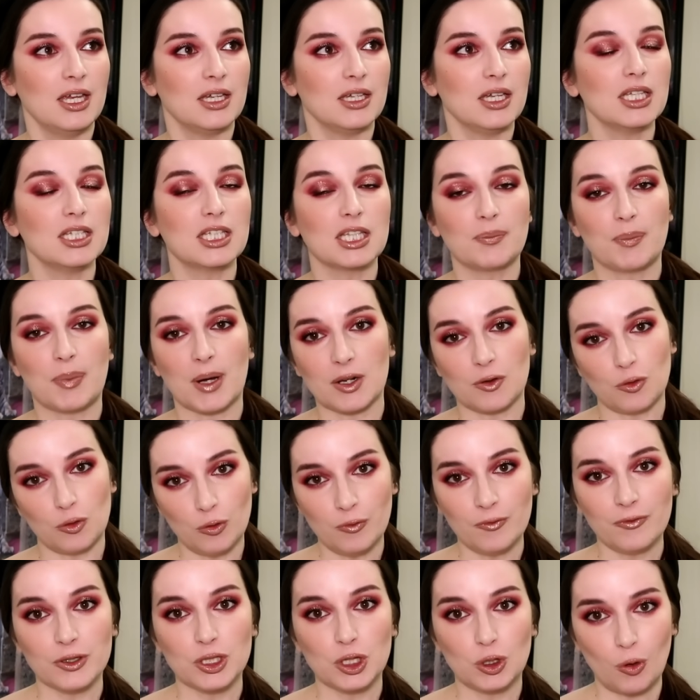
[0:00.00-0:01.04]
И этот
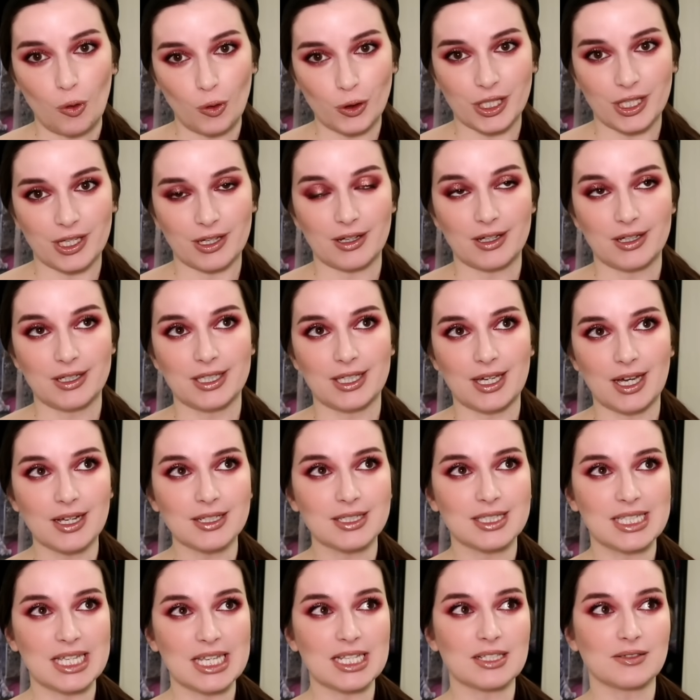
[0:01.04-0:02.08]
парфюм в итоге
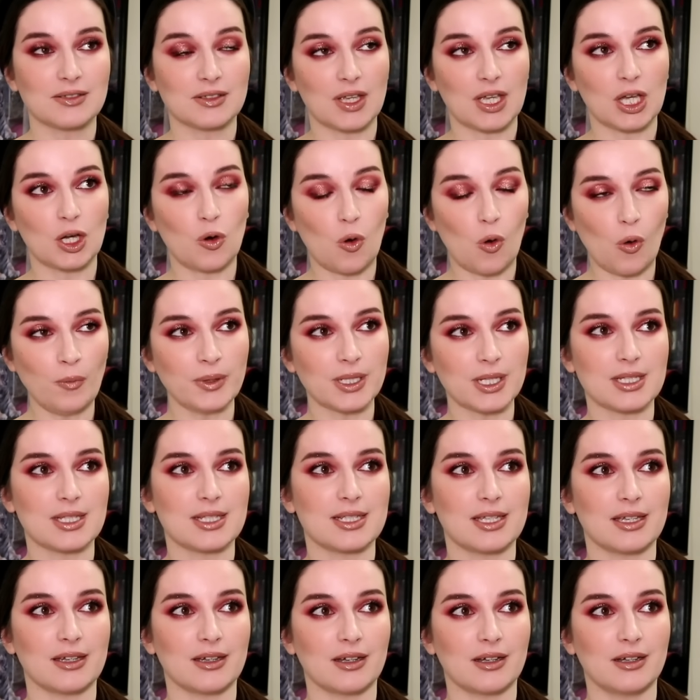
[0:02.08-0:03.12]
я здесь в своей
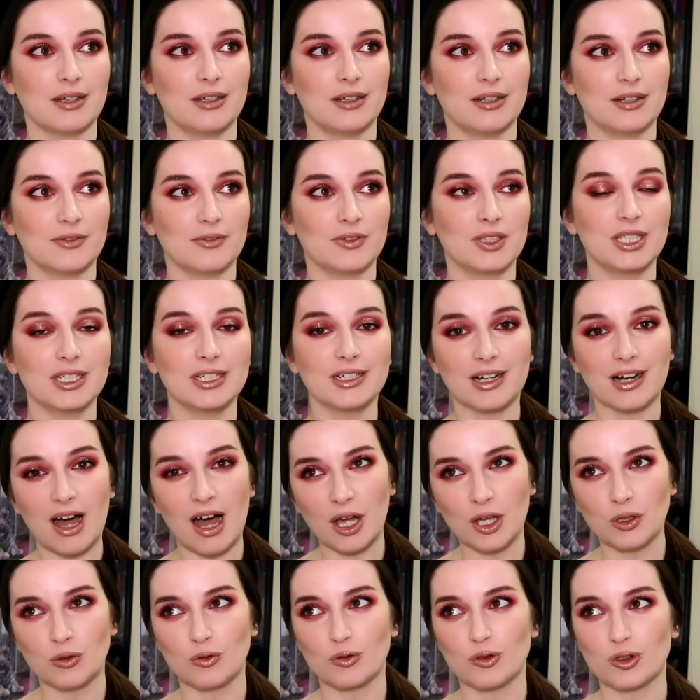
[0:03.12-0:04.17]
комнате
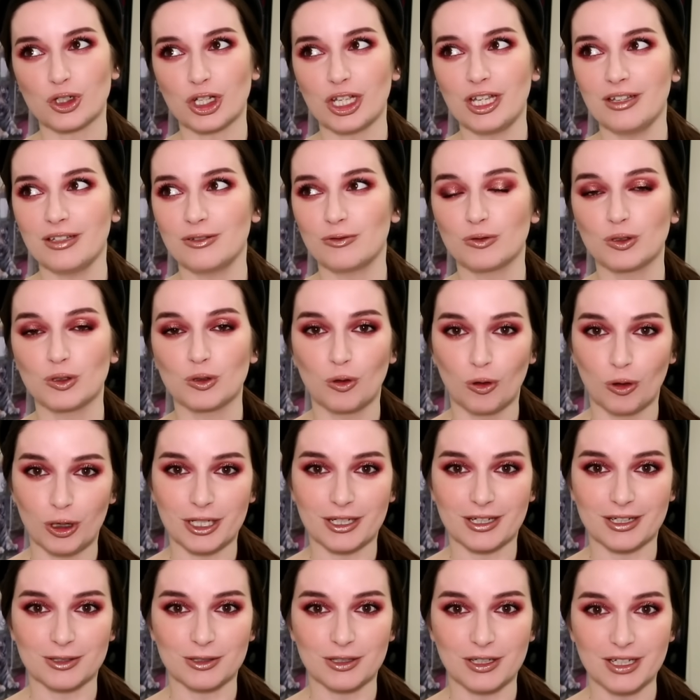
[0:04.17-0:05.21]
вдыхаю уже, ну
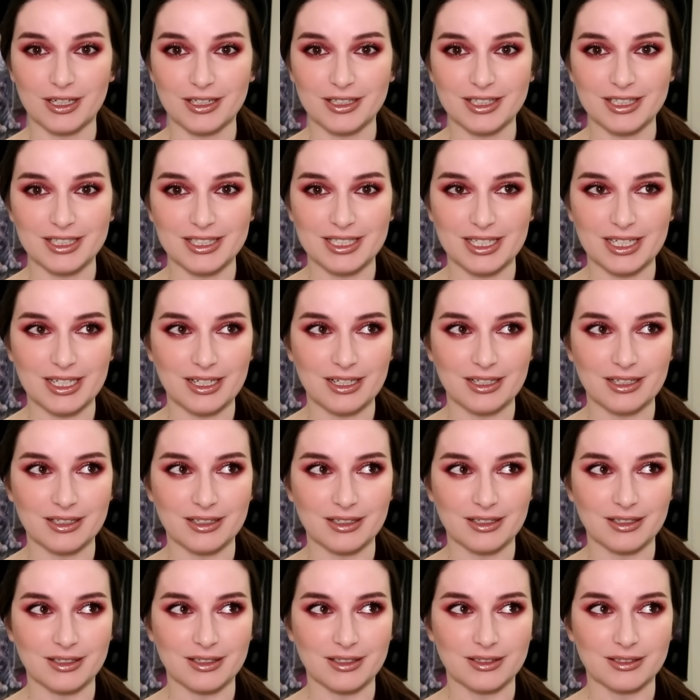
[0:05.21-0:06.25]
сколько, наверное,
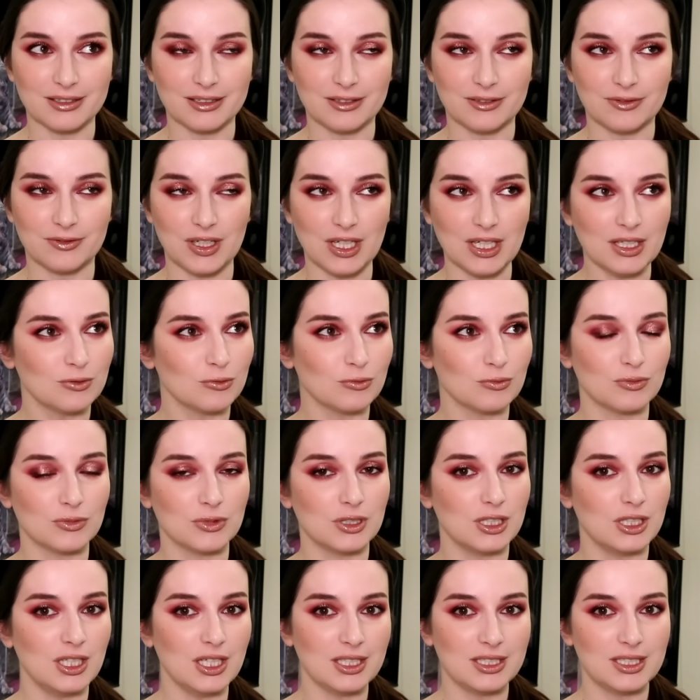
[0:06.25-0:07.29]
недели две, ну,
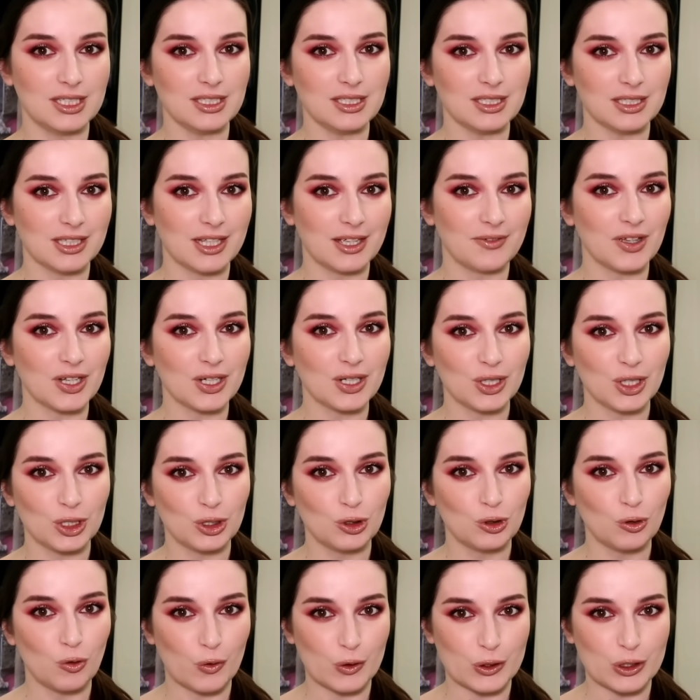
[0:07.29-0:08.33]
да не десять, наверное,
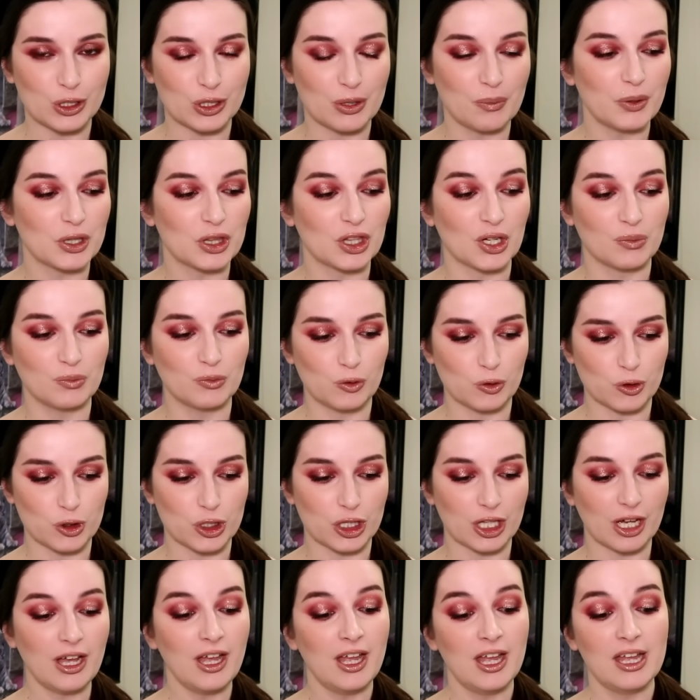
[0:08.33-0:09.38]
точно, потому
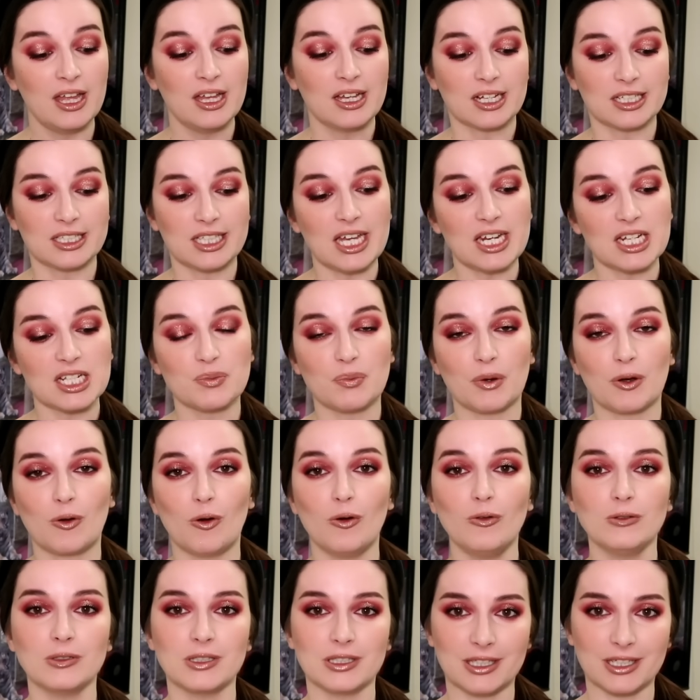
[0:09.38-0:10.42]
что, когда я
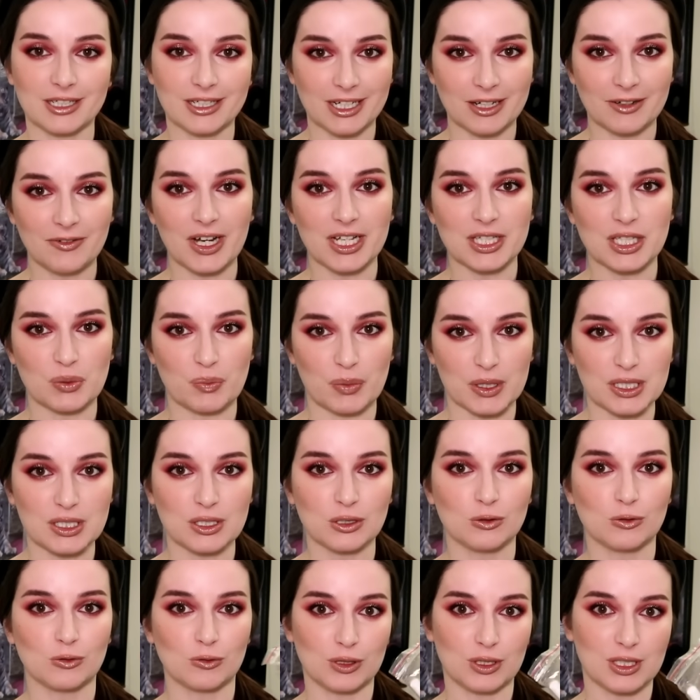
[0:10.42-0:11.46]
распаковывала на кровати
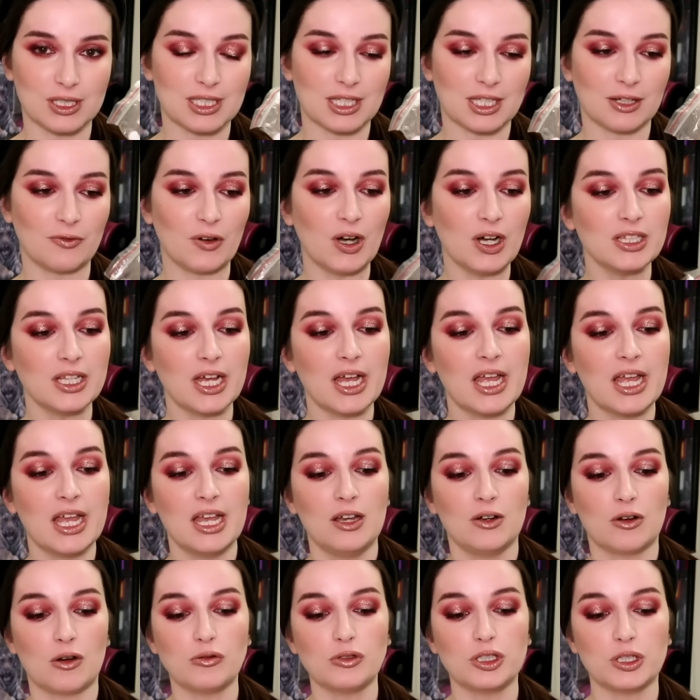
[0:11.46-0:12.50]
посылку, доставала,
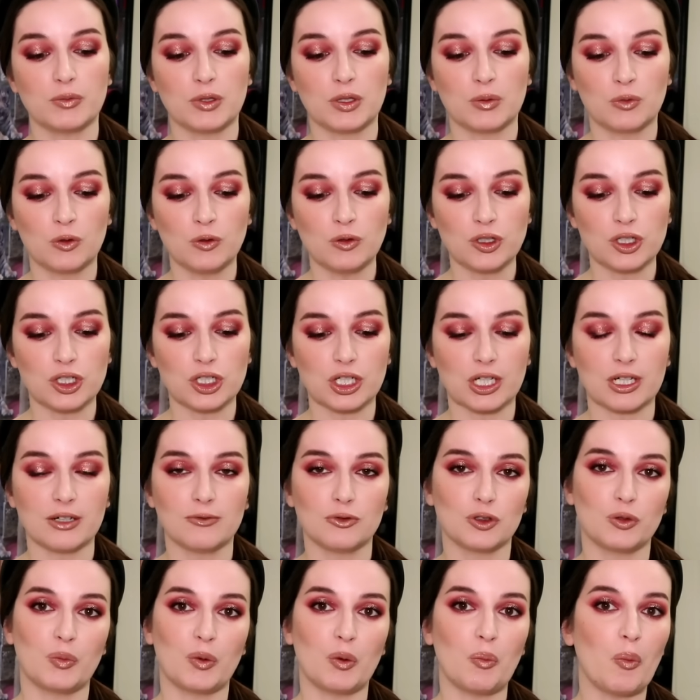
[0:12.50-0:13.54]
в общем, немножечко
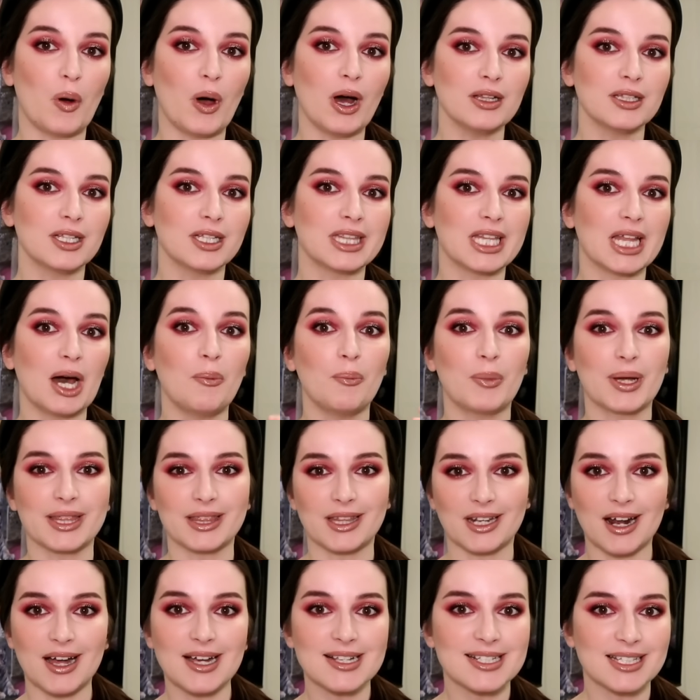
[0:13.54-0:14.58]
вот попала на
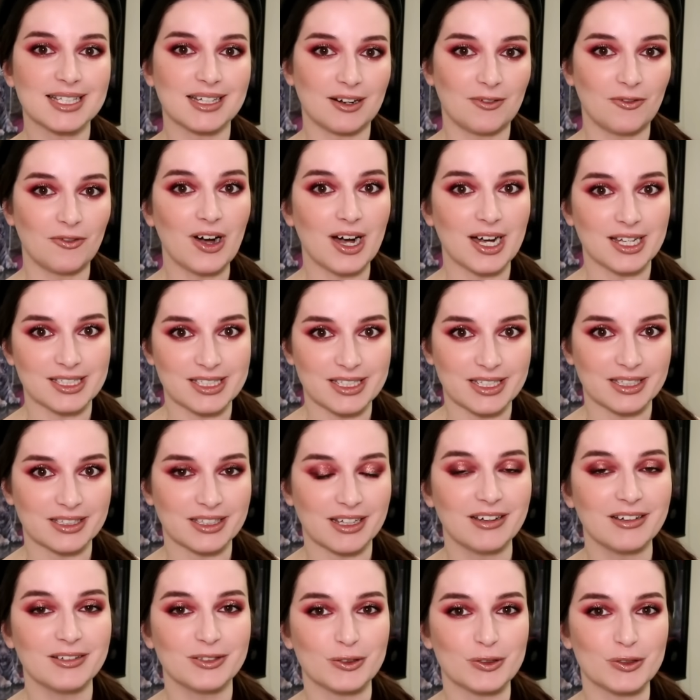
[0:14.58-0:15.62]
матрас кровати,
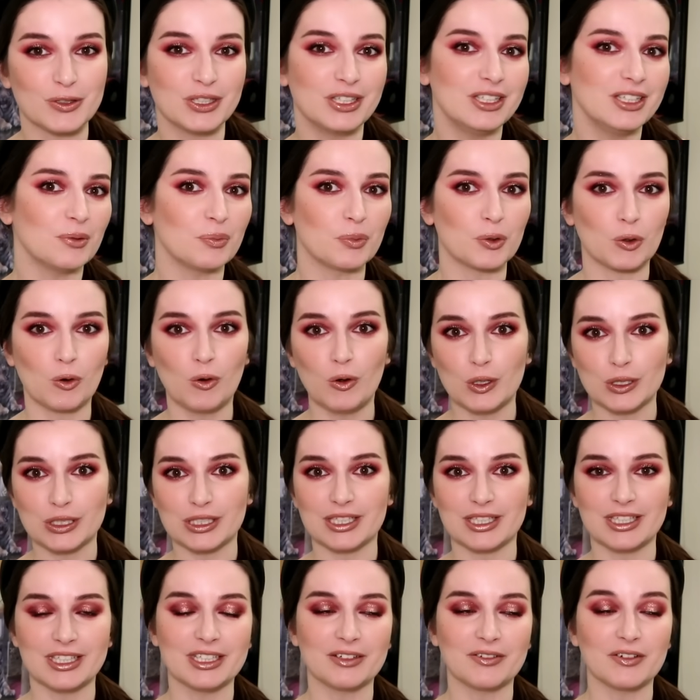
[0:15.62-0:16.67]
да, то есть не на
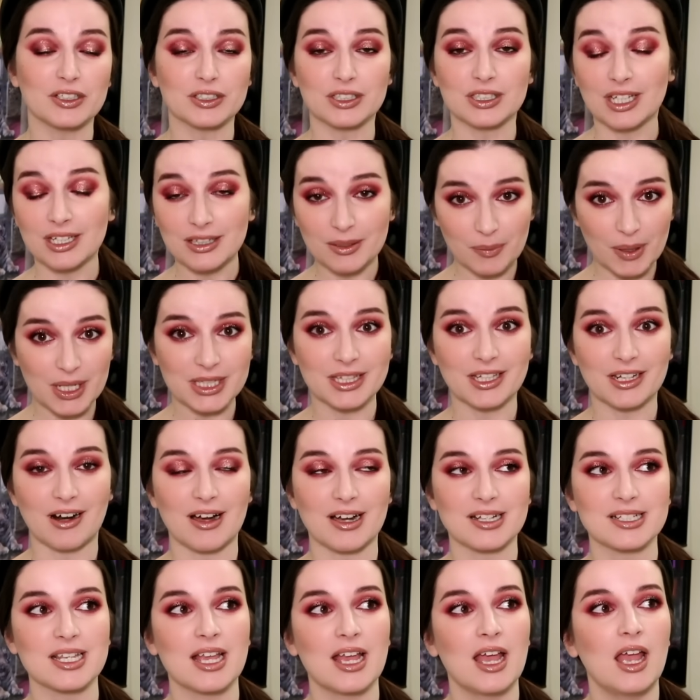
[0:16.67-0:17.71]
просто, не на, на,
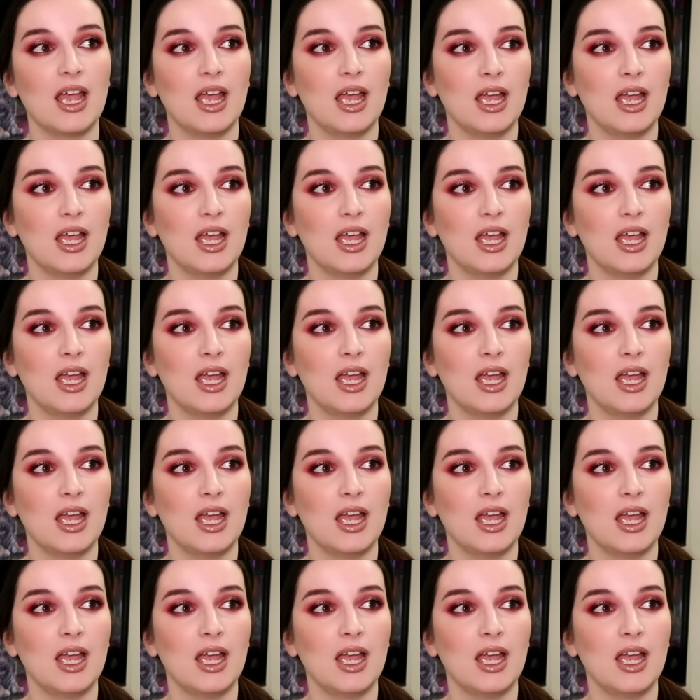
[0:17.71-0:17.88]
матрас.